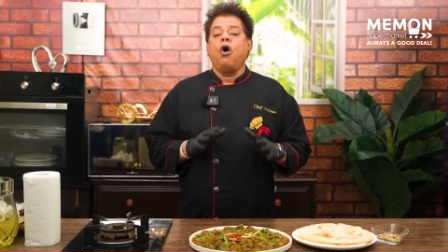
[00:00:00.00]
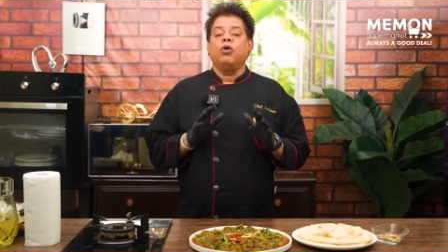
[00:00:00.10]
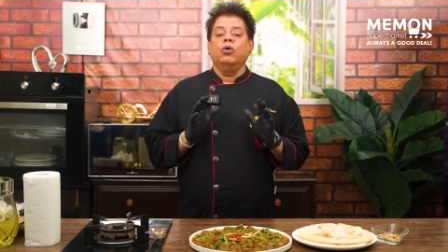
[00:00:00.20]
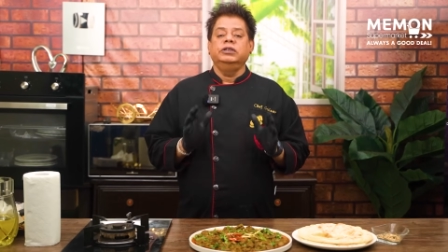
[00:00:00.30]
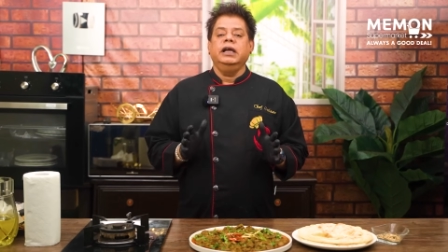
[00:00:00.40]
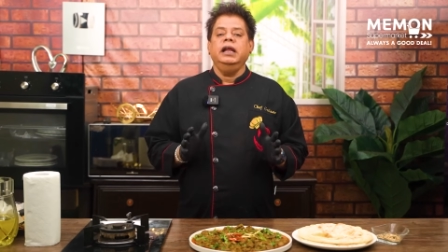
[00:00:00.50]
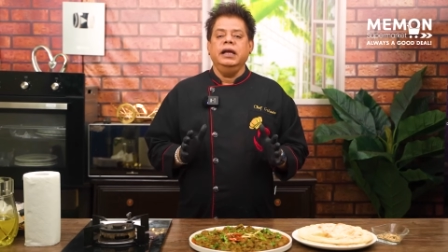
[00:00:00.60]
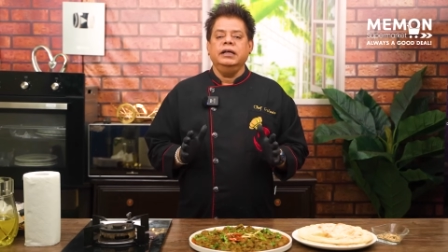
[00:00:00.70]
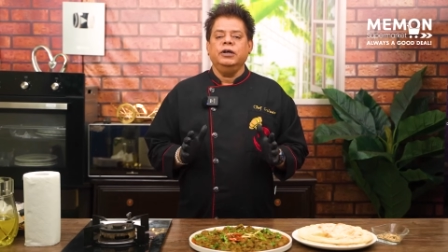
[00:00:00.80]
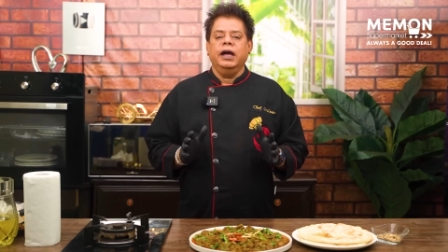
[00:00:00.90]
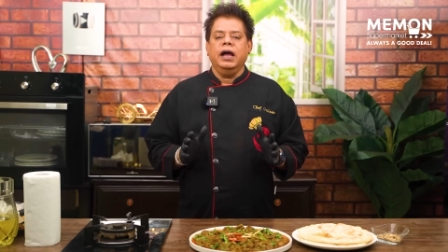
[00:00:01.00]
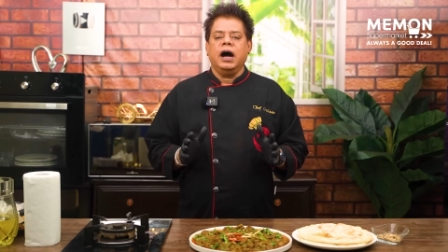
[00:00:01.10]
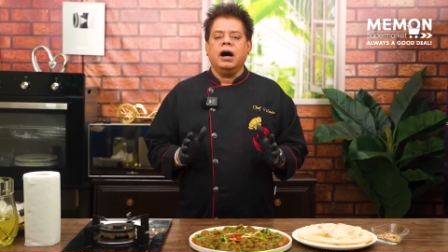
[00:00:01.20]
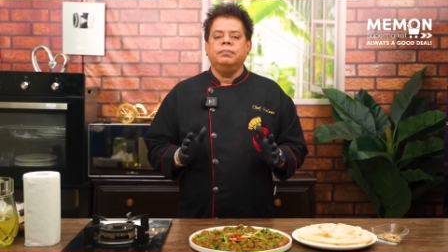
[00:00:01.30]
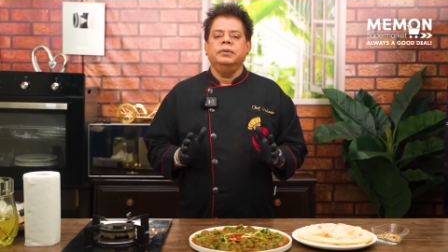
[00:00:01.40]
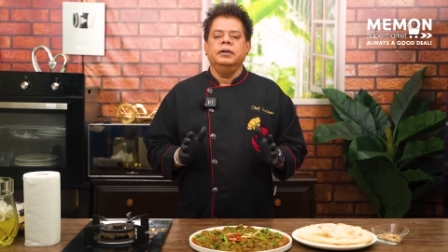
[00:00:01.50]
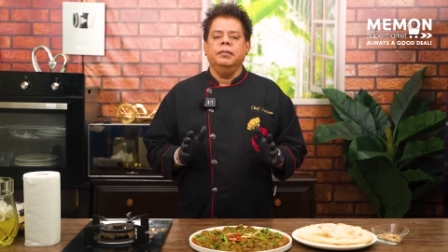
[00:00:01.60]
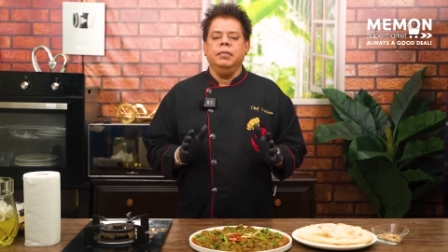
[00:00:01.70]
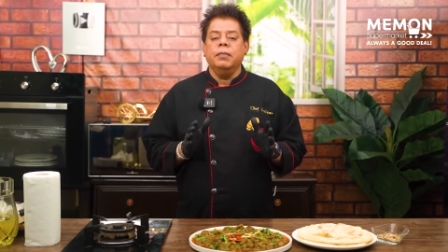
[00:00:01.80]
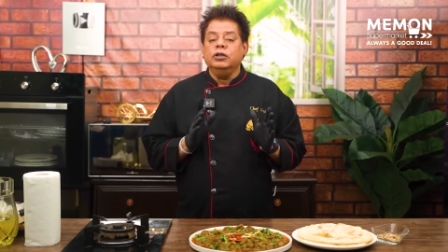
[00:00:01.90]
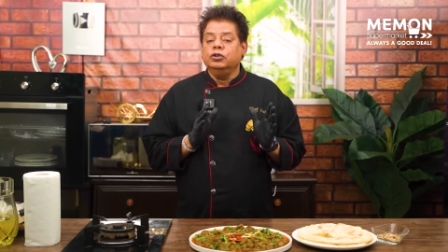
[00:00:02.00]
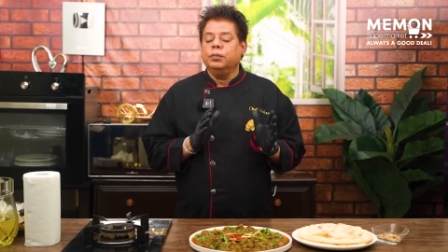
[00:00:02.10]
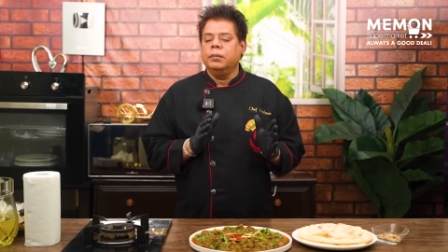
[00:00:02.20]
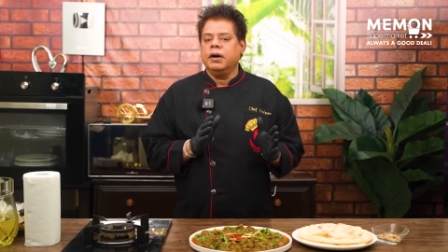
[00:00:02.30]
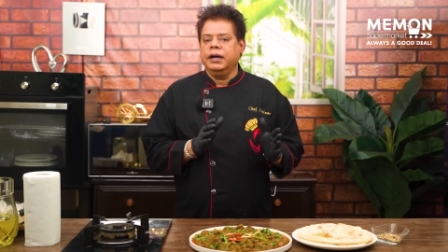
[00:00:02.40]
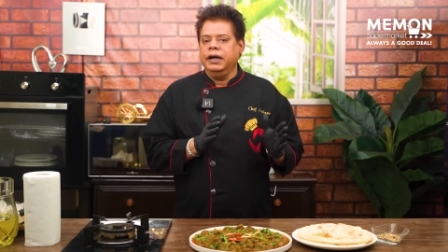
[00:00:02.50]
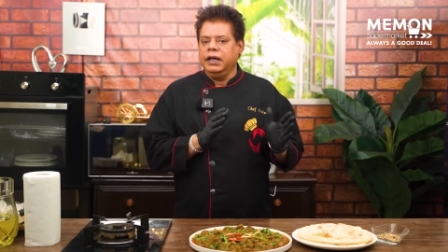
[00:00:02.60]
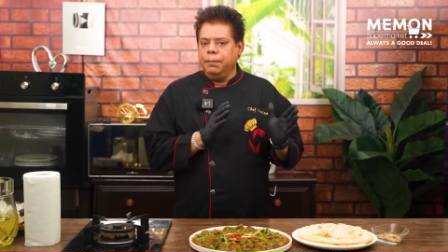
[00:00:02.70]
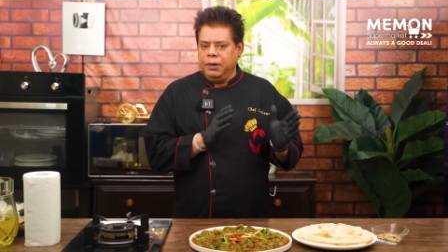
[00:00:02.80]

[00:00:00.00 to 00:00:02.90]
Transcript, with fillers: और उसके लिए जो है आप मेमन सुपरमार्केट के